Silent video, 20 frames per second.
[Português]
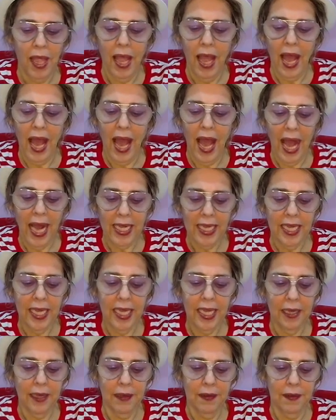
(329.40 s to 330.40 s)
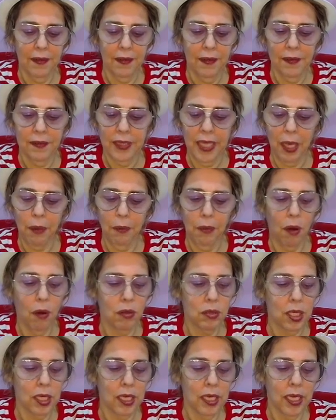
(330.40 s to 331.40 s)
Aqui tem uma
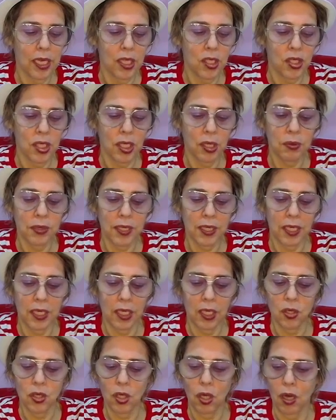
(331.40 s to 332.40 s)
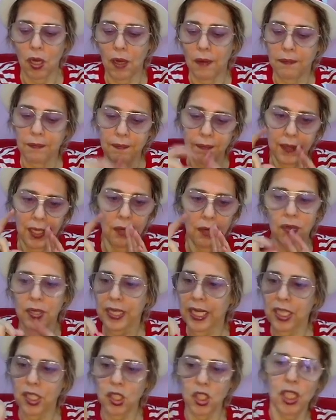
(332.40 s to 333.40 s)
outra energia, é o seguinte, ó. Eu vou ter
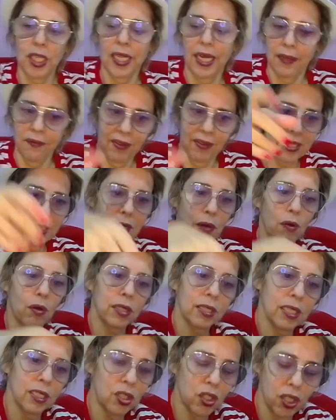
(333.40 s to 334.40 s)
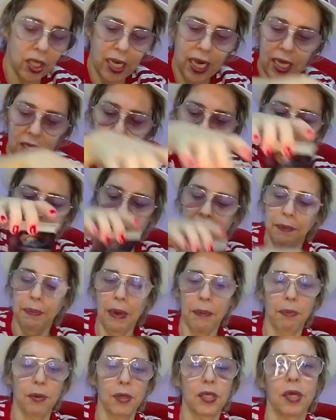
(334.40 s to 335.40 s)
que tira, fazer outra tiragem aqui para
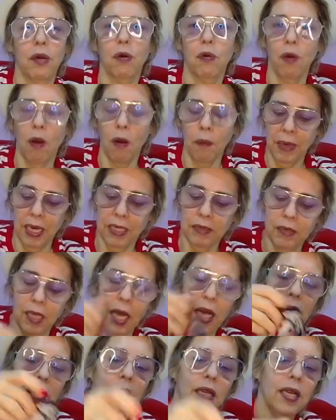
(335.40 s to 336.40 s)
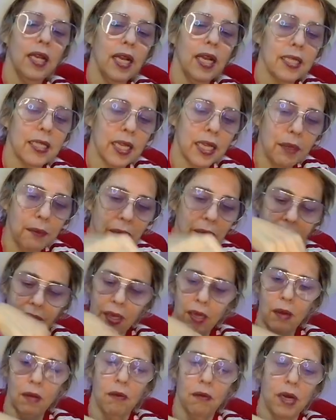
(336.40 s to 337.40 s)
poder eu completar essa que me
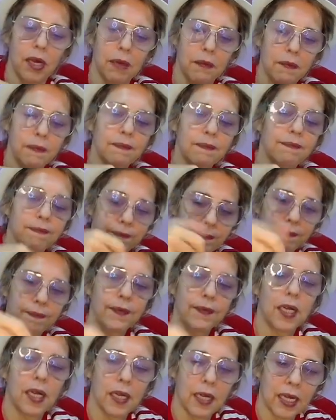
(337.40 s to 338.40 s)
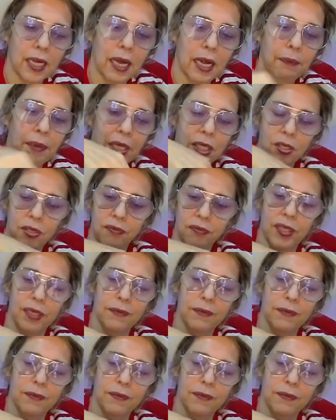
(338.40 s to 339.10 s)
veio agora. Acabei de ver.